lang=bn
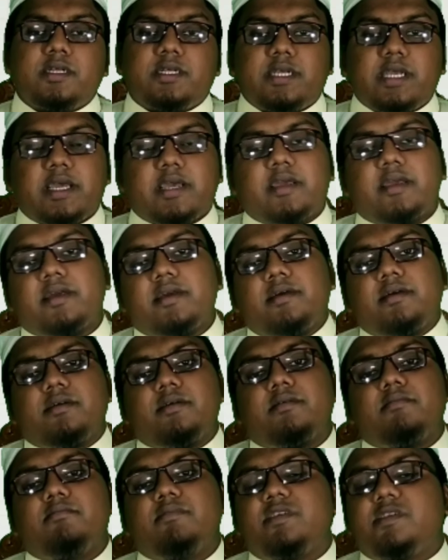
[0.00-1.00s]
শেখ
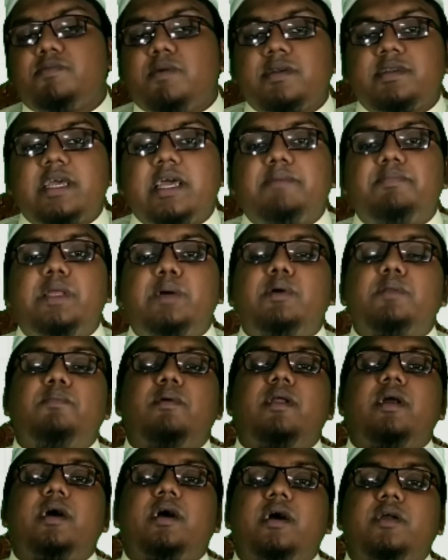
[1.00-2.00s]
মিসফা সাহেব
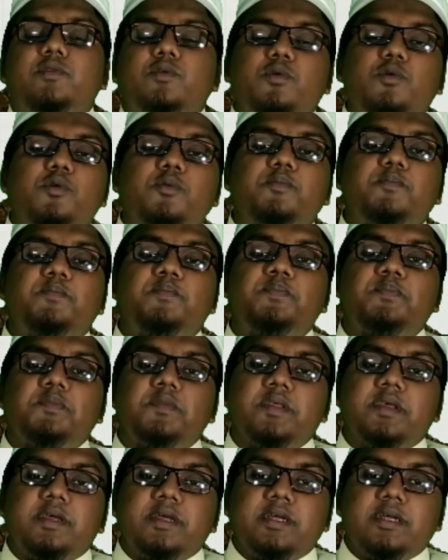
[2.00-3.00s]
দামাত হুম
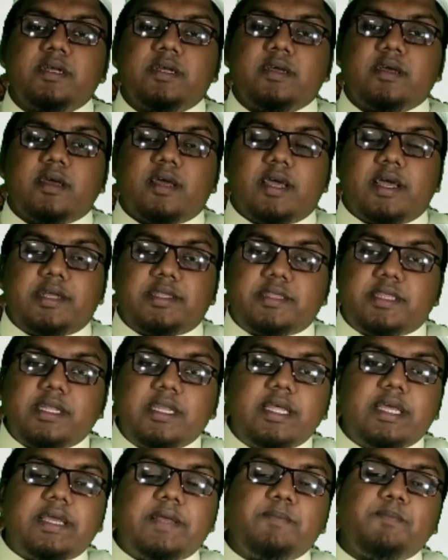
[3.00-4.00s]

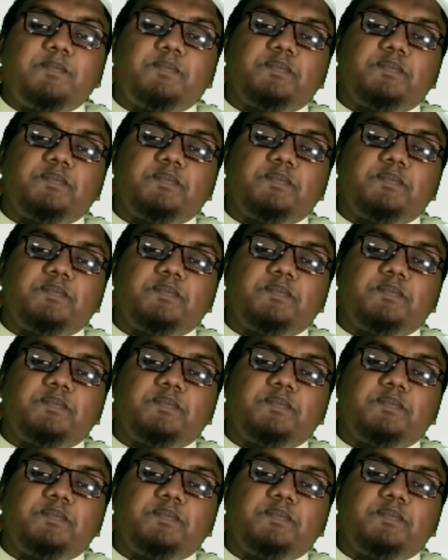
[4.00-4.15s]
তিনি